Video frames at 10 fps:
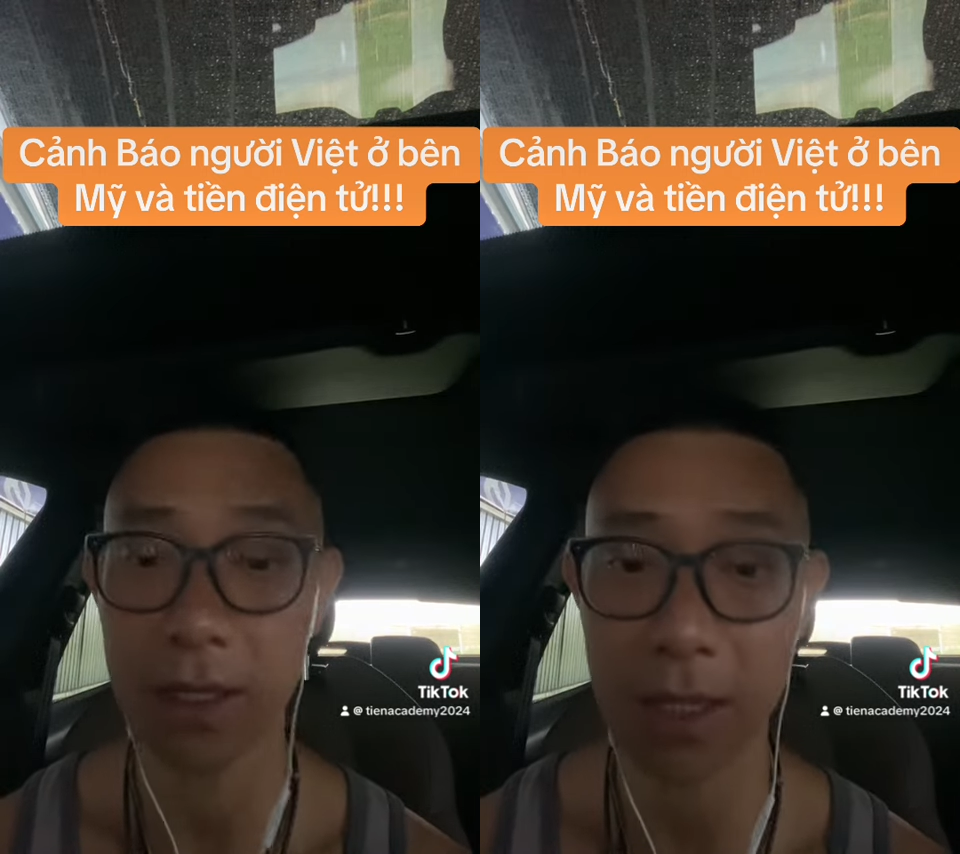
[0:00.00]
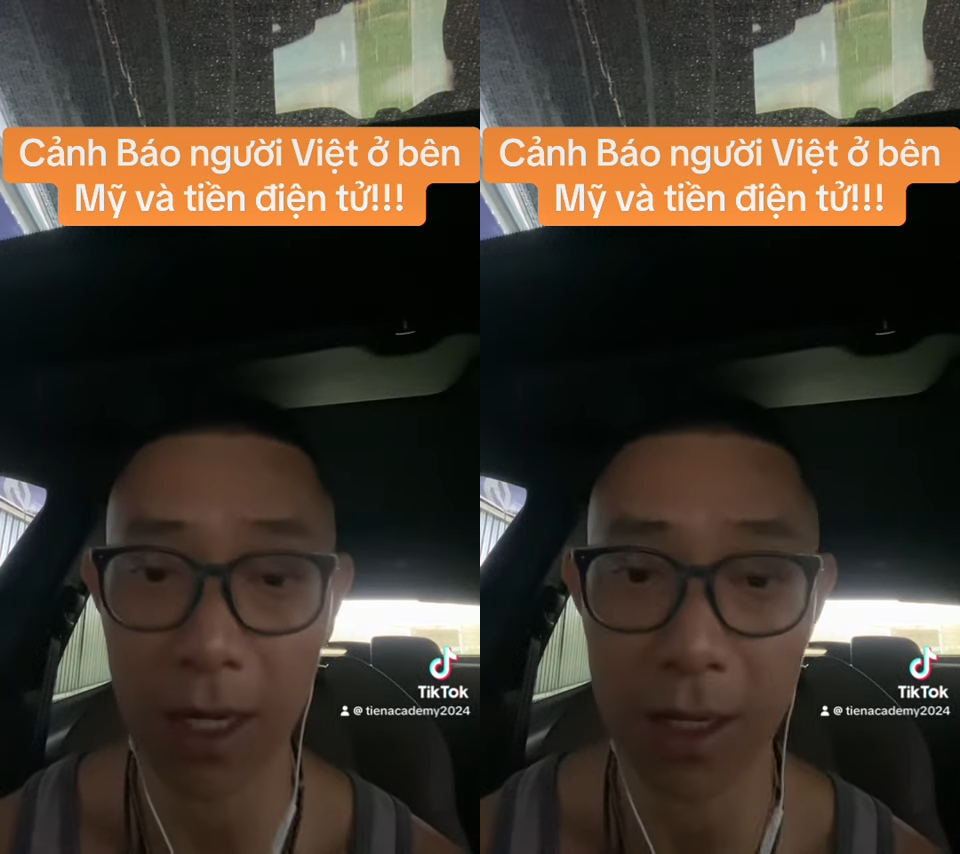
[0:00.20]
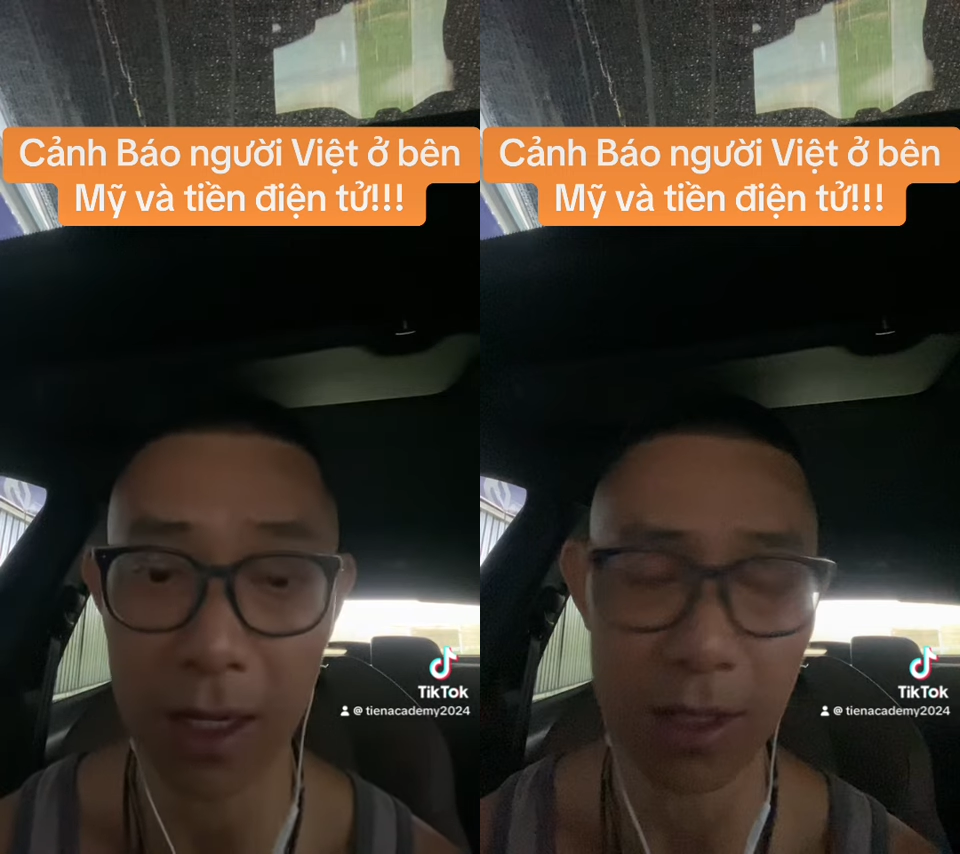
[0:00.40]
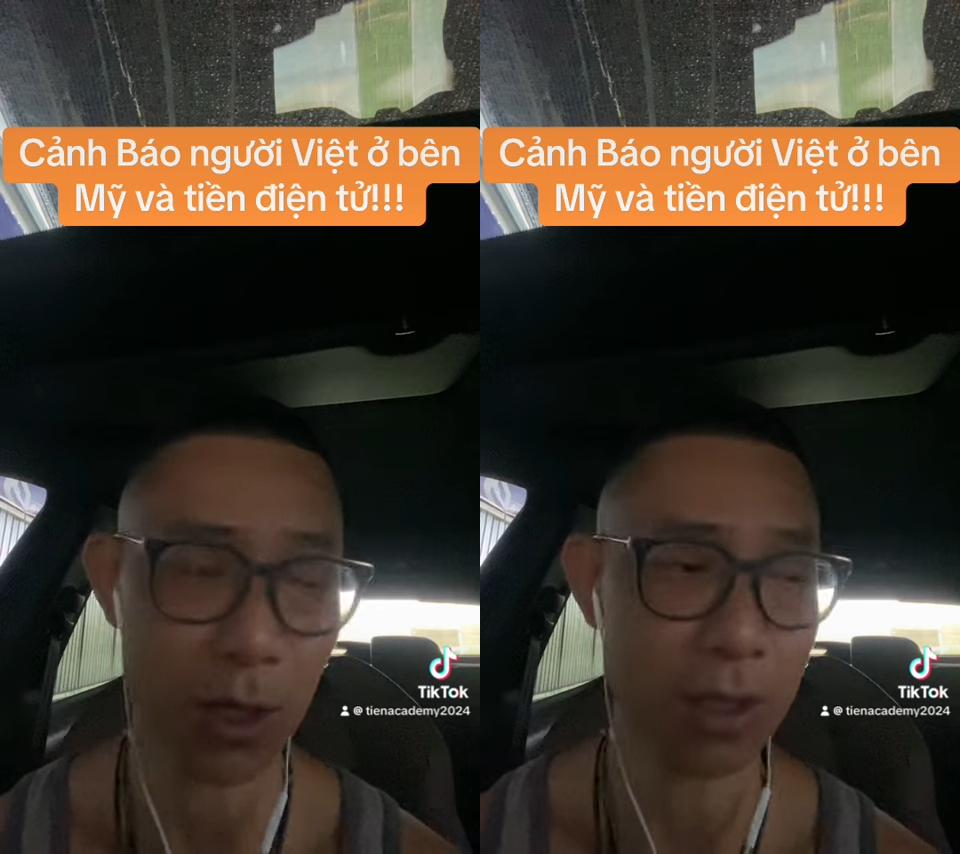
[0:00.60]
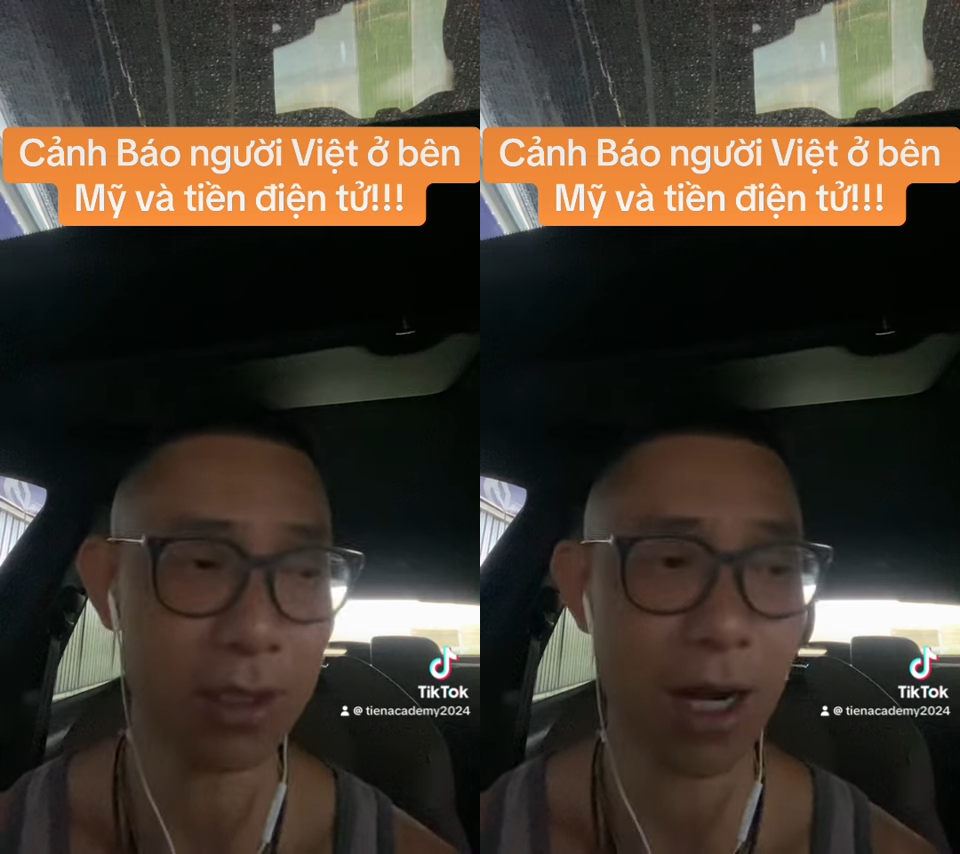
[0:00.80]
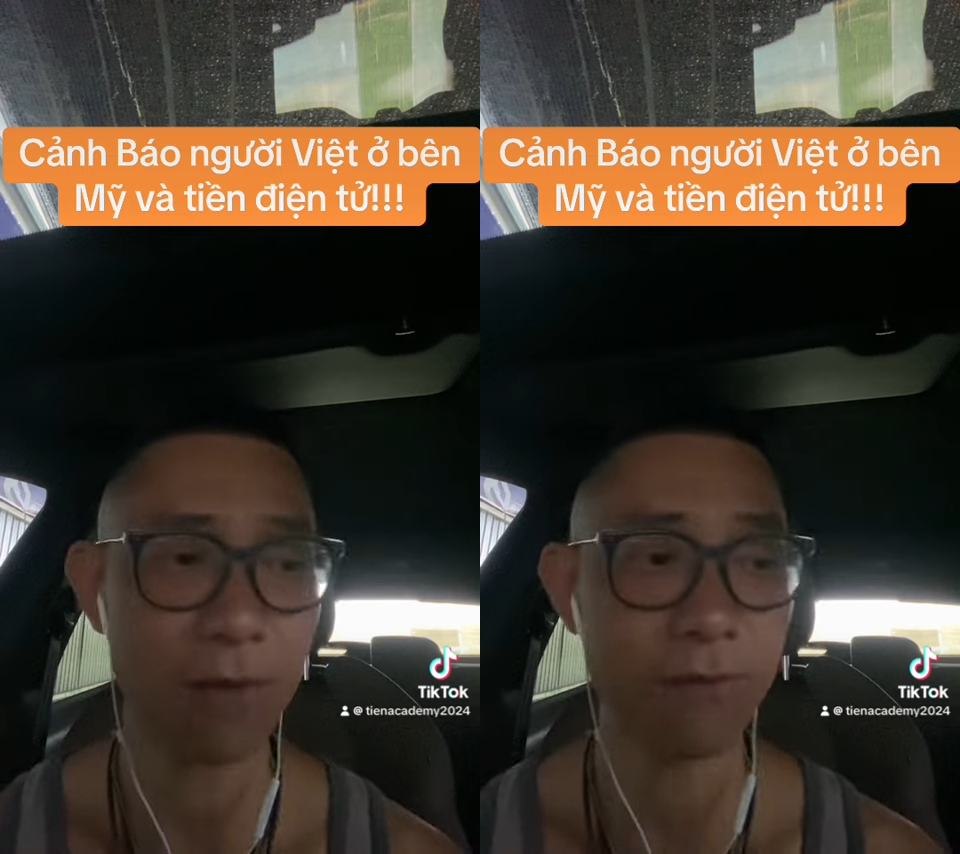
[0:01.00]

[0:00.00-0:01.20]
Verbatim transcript: chiến tranh là gọi người ta đang